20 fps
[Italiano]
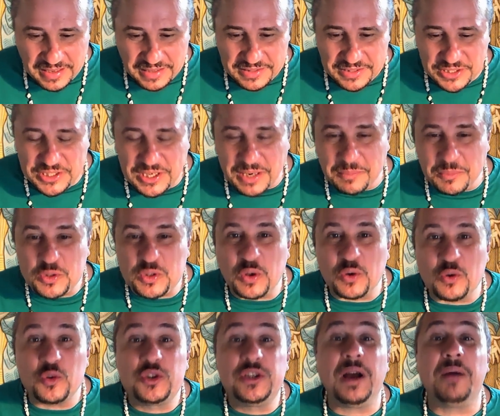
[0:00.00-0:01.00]
diciamo
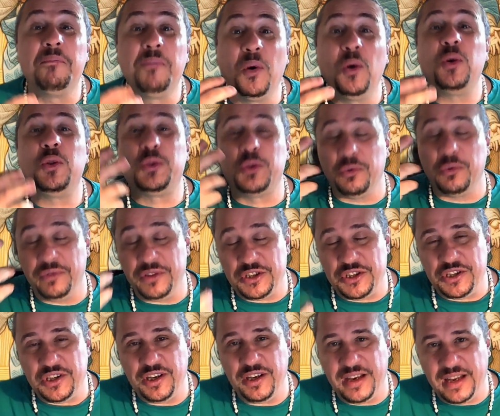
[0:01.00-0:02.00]
sono già molto
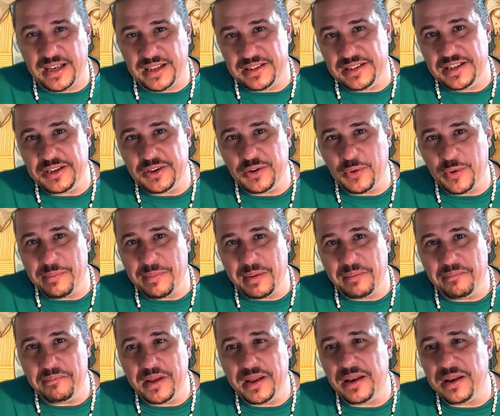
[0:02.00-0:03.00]
vicini a Dio i
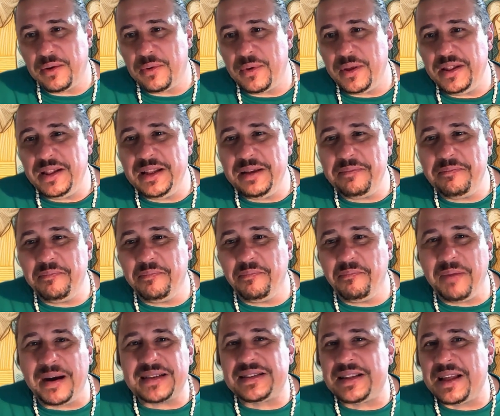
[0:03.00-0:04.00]
bambini, quindi
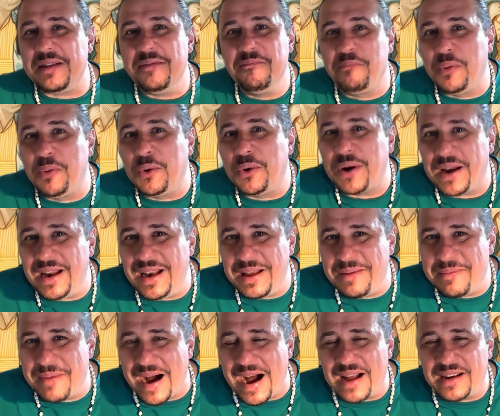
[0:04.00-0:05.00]
basta imporre le
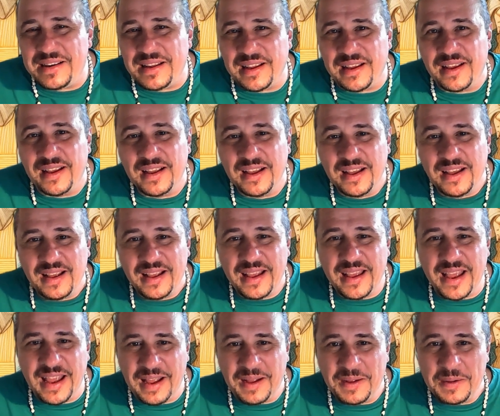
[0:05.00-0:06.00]
mani
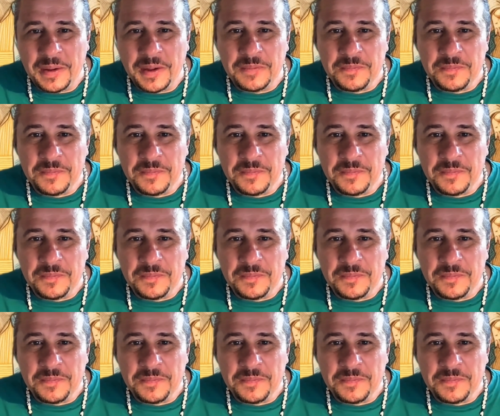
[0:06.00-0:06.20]
e